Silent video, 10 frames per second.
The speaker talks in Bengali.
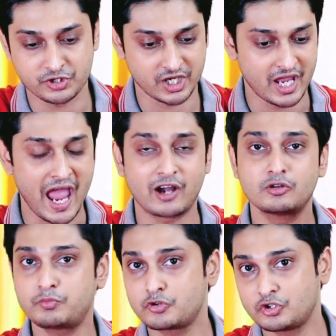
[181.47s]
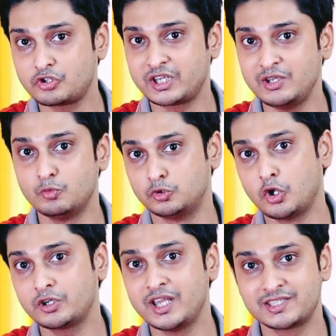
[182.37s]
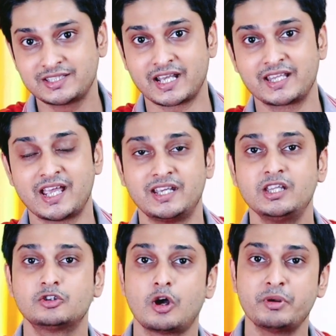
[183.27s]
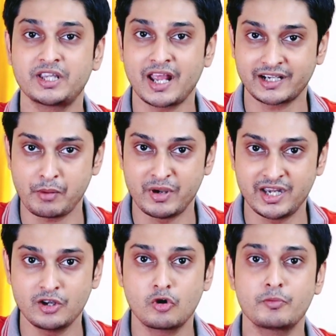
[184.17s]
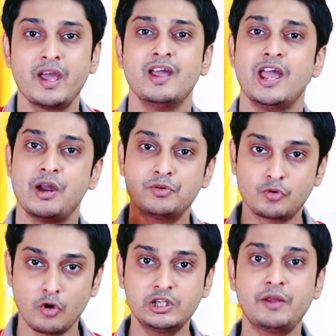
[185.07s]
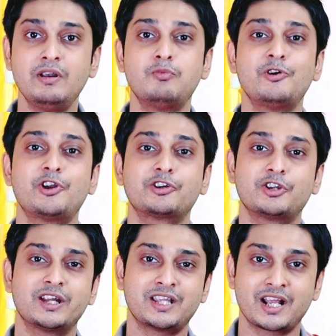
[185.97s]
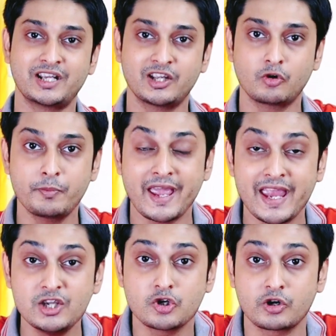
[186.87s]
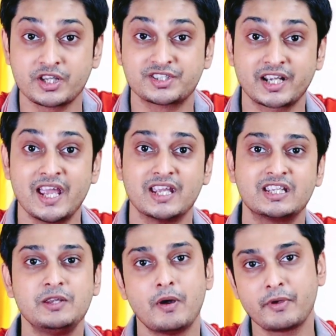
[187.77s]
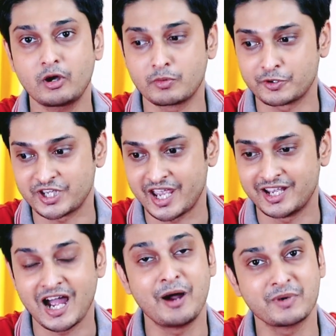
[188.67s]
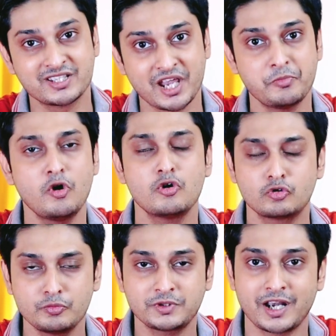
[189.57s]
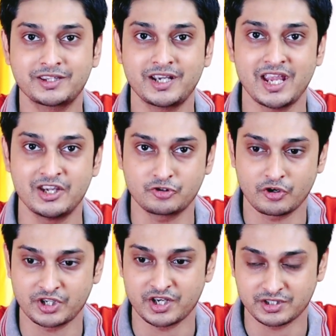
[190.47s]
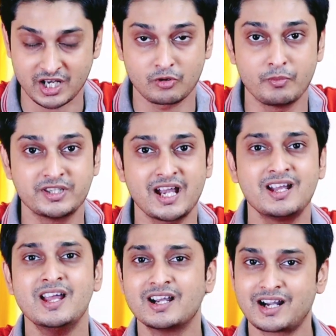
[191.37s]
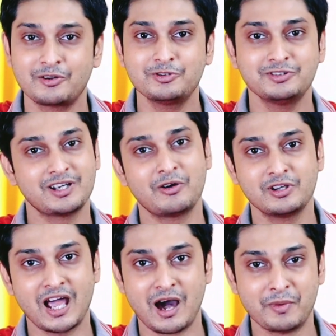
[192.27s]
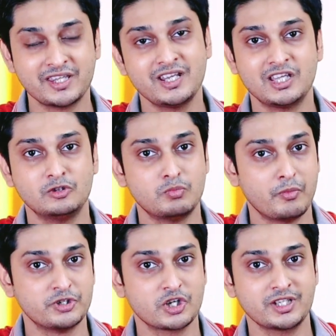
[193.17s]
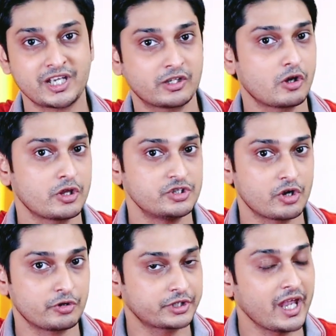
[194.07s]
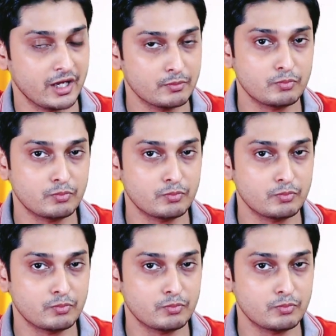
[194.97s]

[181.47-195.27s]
করছে এখনও পর্যন্ত কি উদ্যোগ নিয়েছে জানা যায়নি তবে তারা একটা মিটিং করবে এবং গোল টেবিল বৈঠক থেকে তারা ঠিক করবে এই শর্টেজটাকে কিভাবে কমানো যায় আমরা চাইবো খুব তাড়াতাড়ি এই শর্টেজটা কমে যায় কারণ না হলে আমাদেরই কিন্তু ভবিষ্যতে টেকনোলজি জগৎকে